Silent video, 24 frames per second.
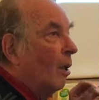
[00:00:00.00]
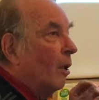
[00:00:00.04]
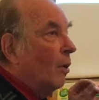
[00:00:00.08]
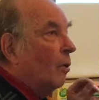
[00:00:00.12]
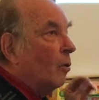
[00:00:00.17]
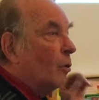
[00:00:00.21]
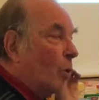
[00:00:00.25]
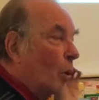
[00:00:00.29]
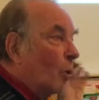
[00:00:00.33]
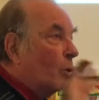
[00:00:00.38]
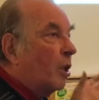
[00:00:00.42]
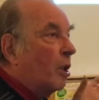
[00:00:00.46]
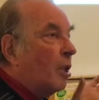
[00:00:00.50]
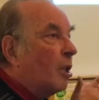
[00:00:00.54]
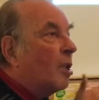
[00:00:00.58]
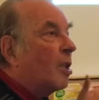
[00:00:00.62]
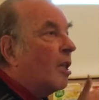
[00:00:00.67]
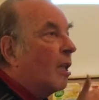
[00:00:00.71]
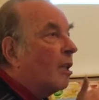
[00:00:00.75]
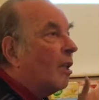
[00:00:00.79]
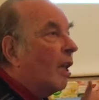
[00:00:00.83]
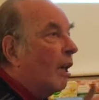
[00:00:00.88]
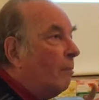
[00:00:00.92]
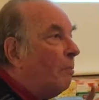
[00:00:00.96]
Donc il
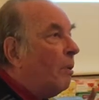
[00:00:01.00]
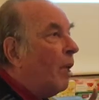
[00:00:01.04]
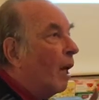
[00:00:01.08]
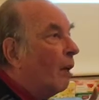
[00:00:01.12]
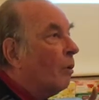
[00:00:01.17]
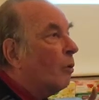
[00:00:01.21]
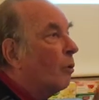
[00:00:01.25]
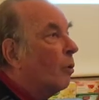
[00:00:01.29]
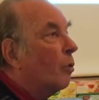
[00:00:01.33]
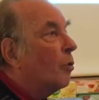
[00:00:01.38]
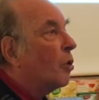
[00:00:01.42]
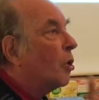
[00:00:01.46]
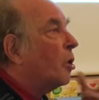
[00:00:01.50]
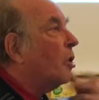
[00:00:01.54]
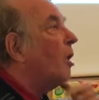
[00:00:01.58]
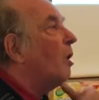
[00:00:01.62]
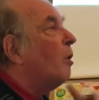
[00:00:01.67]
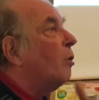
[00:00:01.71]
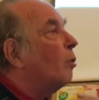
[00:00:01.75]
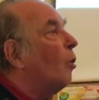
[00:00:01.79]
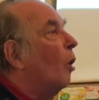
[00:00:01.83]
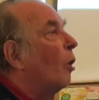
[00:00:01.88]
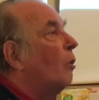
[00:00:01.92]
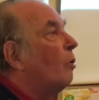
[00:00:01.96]
sait très bien que
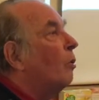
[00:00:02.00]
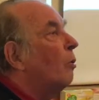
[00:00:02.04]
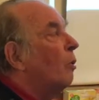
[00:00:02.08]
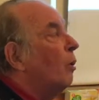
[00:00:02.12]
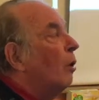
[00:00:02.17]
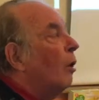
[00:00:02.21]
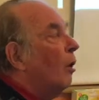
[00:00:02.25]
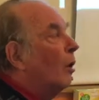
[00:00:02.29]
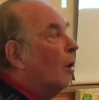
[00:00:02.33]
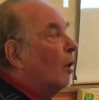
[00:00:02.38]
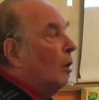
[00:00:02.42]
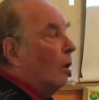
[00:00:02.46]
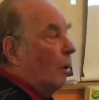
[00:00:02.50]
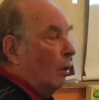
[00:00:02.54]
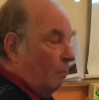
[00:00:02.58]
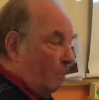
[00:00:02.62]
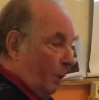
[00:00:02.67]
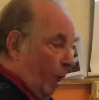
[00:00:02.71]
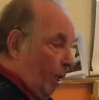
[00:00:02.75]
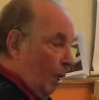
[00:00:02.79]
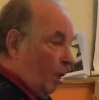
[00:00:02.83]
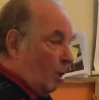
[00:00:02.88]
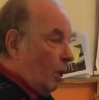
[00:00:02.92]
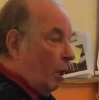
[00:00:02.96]
s'il donne,
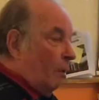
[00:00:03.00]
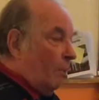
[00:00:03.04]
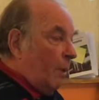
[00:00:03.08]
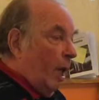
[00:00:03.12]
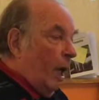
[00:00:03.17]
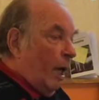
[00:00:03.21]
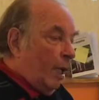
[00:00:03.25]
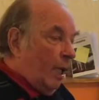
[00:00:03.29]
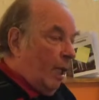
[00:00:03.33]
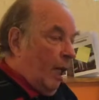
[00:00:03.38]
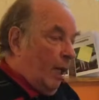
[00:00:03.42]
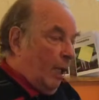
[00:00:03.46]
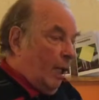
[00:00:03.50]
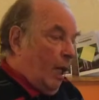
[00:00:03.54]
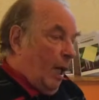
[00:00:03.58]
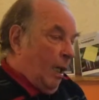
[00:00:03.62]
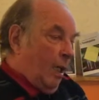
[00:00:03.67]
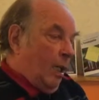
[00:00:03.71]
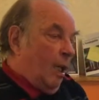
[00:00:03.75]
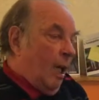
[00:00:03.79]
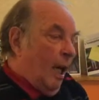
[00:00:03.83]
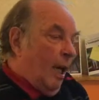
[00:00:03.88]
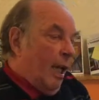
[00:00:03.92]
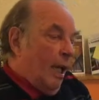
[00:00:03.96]
par exemple, à quelqu'un
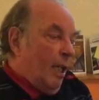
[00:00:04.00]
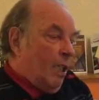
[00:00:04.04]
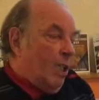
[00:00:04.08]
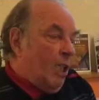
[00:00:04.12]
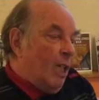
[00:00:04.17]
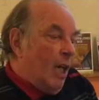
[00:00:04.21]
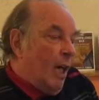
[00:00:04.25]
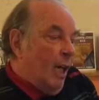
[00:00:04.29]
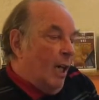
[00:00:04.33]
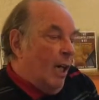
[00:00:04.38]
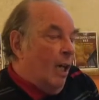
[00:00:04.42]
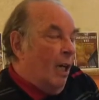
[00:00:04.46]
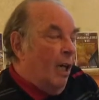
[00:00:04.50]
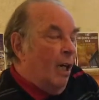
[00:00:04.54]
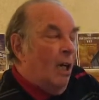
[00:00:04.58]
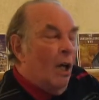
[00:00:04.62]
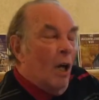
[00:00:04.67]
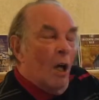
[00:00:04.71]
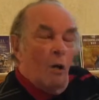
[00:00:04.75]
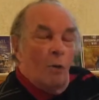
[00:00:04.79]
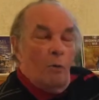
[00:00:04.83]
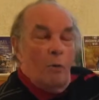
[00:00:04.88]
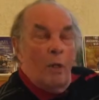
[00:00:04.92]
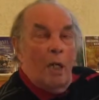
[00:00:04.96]
qui a la diarrhée,
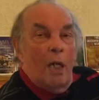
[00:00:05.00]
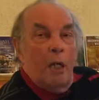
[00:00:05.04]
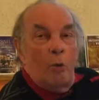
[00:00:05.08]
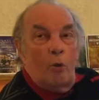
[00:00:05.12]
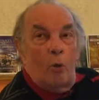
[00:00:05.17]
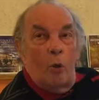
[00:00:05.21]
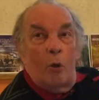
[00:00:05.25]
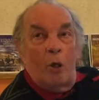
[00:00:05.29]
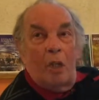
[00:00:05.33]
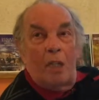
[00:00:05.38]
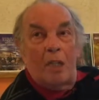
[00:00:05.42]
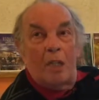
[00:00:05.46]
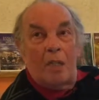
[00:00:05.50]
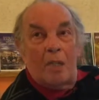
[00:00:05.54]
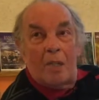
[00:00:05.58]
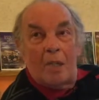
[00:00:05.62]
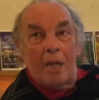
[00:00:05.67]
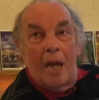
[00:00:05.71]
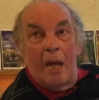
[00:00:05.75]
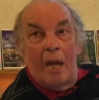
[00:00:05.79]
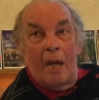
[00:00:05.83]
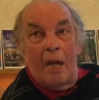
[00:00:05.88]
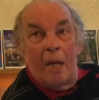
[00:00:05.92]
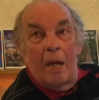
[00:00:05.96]
l'huile de
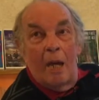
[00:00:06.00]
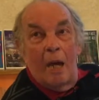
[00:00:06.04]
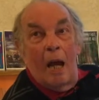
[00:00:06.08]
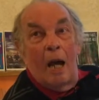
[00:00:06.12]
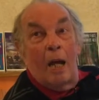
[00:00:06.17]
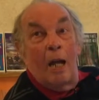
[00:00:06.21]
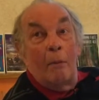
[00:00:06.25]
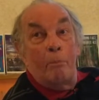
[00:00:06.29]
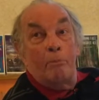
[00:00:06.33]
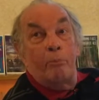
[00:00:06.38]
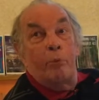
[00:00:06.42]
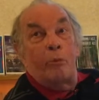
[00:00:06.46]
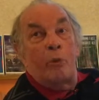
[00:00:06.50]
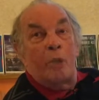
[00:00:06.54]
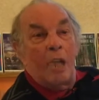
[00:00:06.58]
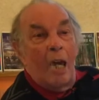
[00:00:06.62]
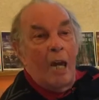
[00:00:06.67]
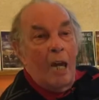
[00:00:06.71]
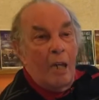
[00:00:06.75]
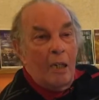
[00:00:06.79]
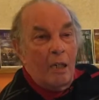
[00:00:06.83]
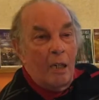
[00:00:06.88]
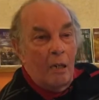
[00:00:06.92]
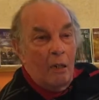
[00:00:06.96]
ricin à la
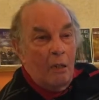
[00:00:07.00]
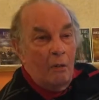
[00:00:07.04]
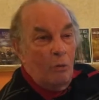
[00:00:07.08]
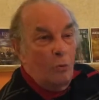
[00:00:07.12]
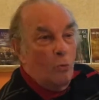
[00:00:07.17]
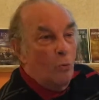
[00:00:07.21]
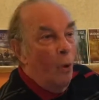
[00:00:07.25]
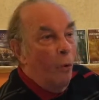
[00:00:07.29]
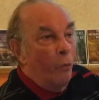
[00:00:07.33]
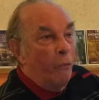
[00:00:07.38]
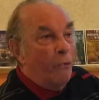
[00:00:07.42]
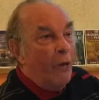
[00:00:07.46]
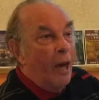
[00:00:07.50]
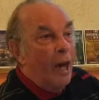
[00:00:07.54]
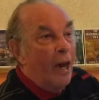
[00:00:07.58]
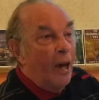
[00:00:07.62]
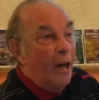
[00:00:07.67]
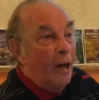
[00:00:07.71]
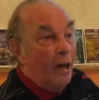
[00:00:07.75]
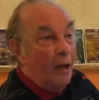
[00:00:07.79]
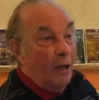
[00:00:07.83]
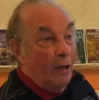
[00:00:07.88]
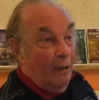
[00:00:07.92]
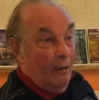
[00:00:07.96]
bouteille ou au
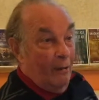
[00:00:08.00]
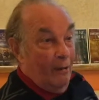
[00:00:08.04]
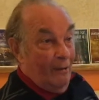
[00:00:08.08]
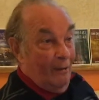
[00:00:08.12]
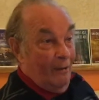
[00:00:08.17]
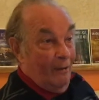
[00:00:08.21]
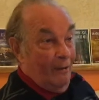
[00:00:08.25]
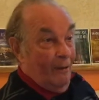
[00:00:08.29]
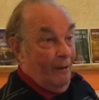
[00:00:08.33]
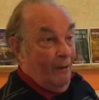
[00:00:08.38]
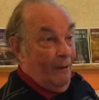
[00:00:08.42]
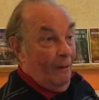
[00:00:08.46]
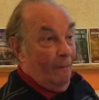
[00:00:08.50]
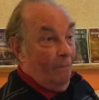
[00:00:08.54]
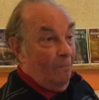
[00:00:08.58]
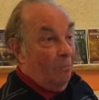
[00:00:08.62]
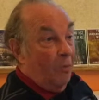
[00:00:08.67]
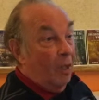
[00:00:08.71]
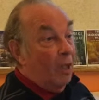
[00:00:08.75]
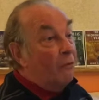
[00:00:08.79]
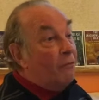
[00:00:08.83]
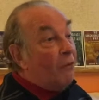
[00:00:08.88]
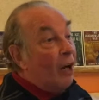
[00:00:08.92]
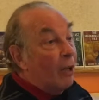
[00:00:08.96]
verre,
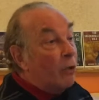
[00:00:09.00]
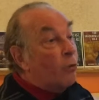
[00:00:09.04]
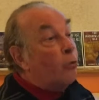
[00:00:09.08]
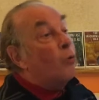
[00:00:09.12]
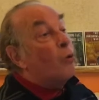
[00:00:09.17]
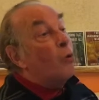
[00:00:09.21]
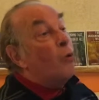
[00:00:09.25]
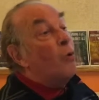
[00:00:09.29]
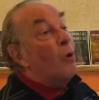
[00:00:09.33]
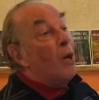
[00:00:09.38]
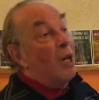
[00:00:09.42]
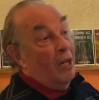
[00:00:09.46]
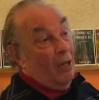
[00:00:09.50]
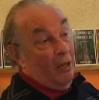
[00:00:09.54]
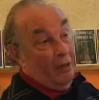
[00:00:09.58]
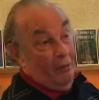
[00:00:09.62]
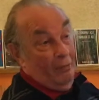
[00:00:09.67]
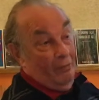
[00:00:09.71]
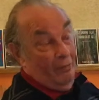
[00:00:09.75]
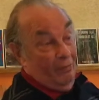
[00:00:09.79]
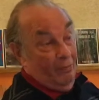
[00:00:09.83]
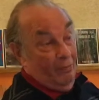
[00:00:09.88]
il va le tuer.